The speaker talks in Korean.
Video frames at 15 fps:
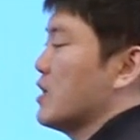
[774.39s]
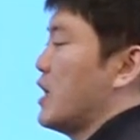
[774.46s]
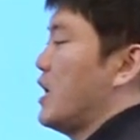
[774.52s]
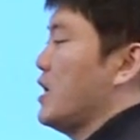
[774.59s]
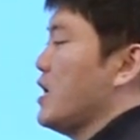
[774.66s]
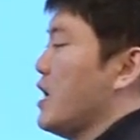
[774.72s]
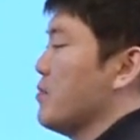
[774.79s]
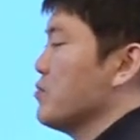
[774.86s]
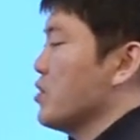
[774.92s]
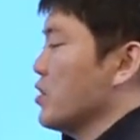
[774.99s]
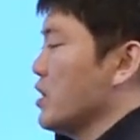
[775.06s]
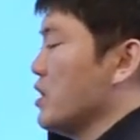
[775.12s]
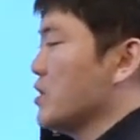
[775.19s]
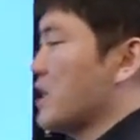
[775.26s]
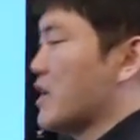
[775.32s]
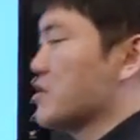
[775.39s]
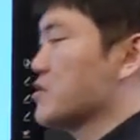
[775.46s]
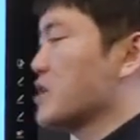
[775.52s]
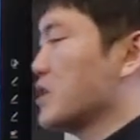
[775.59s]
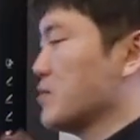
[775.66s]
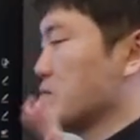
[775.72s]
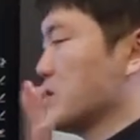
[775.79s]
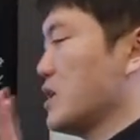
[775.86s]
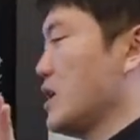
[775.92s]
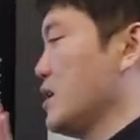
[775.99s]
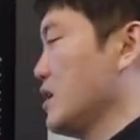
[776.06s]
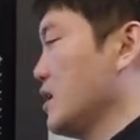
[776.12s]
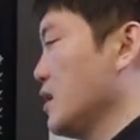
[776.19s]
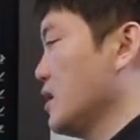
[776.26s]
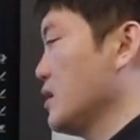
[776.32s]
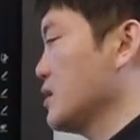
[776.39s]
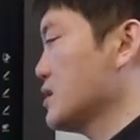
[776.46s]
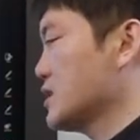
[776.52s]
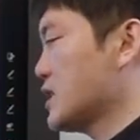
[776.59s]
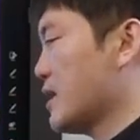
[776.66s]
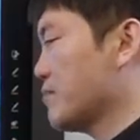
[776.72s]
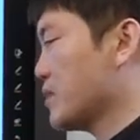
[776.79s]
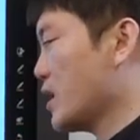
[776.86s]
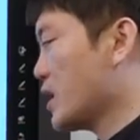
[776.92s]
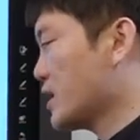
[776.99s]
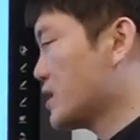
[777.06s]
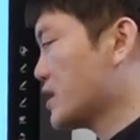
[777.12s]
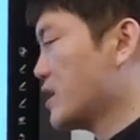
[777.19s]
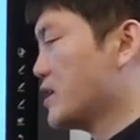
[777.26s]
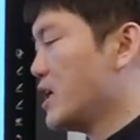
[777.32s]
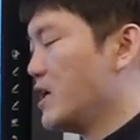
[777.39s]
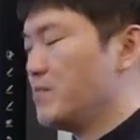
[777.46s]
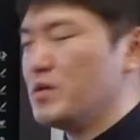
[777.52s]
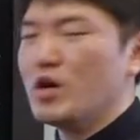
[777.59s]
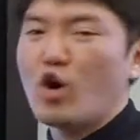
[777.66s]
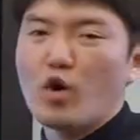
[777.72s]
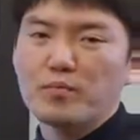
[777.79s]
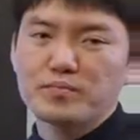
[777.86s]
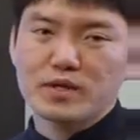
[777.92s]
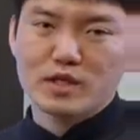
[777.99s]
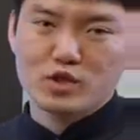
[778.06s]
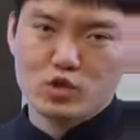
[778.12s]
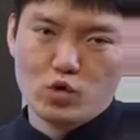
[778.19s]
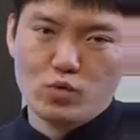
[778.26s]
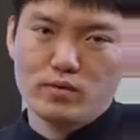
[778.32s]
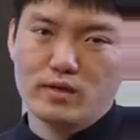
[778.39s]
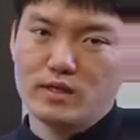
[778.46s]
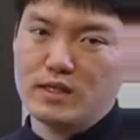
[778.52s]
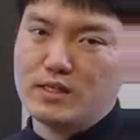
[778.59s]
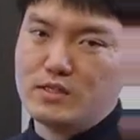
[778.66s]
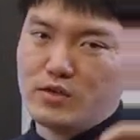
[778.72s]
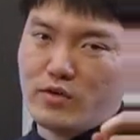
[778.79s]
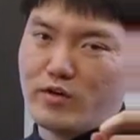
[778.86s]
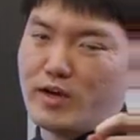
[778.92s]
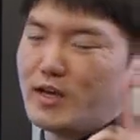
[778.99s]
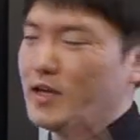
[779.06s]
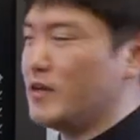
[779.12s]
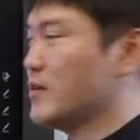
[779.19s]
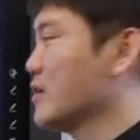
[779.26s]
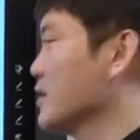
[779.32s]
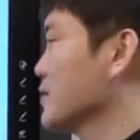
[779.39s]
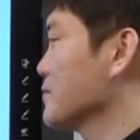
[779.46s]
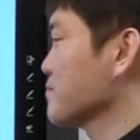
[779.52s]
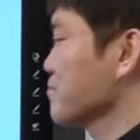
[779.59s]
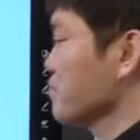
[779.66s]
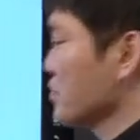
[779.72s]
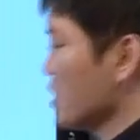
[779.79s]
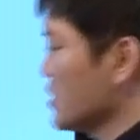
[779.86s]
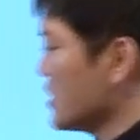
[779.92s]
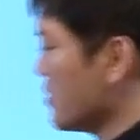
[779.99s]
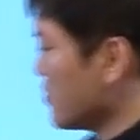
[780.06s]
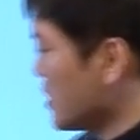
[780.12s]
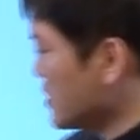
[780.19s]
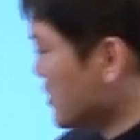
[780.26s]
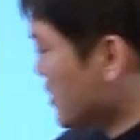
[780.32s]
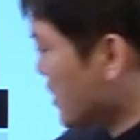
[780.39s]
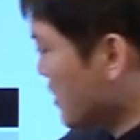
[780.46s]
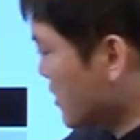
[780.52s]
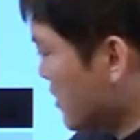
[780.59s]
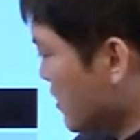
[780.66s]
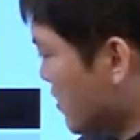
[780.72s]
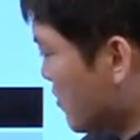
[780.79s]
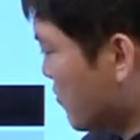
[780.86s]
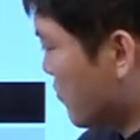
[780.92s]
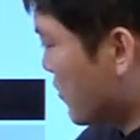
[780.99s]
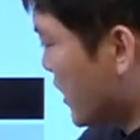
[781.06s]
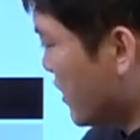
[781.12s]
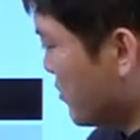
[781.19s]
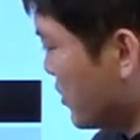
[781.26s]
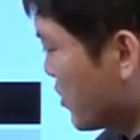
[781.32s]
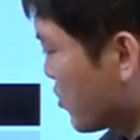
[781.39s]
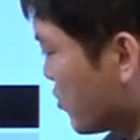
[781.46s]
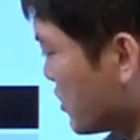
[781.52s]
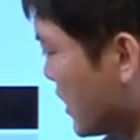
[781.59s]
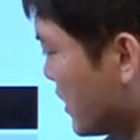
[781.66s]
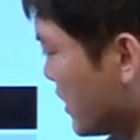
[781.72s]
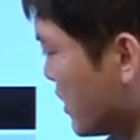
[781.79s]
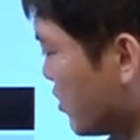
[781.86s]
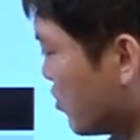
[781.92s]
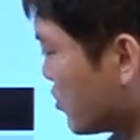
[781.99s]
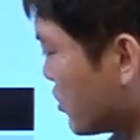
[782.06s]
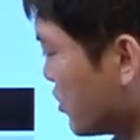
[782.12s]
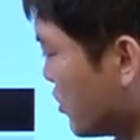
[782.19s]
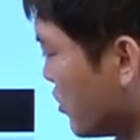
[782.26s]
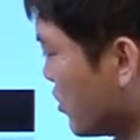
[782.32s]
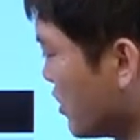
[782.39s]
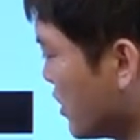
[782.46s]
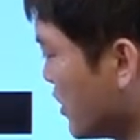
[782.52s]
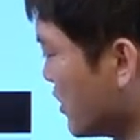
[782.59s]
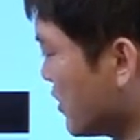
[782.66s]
아이 한 명이 5살입니다. 참가 가능한 게임이 없겠죠? 있어요, 하나. 참가자가 5-year-old 하나 있거든요.